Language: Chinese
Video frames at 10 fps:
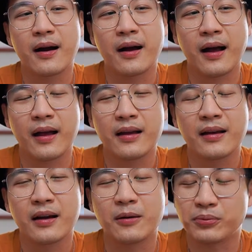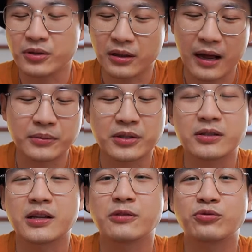哎呃、不是他们
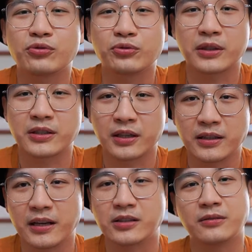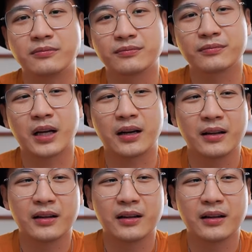之前居住的这个邺城啊，